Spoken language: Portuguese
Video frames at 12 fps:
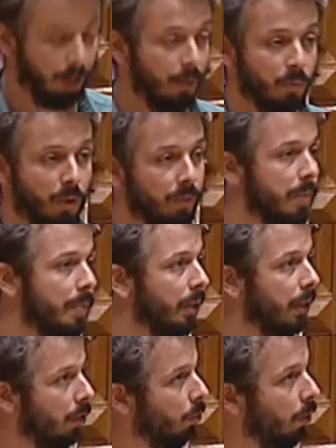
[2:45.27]
Queremos,
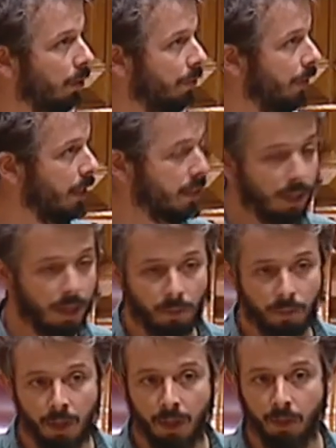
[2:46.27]
obviamente, a
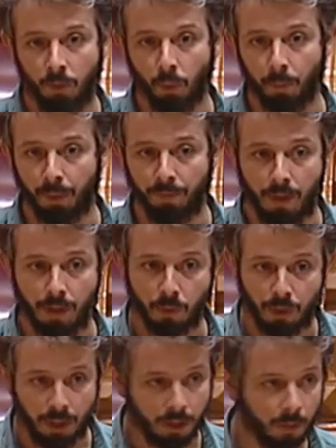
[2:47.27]
requalificação do pavilhão
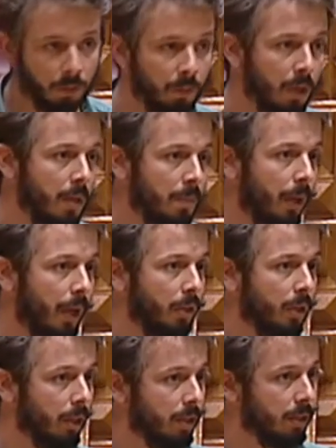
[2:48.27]
5 para a
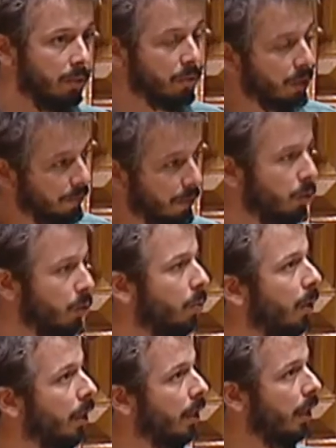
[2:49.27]
instalação de serviços de
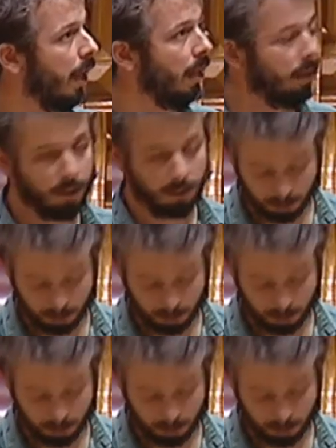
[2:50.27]
qualidade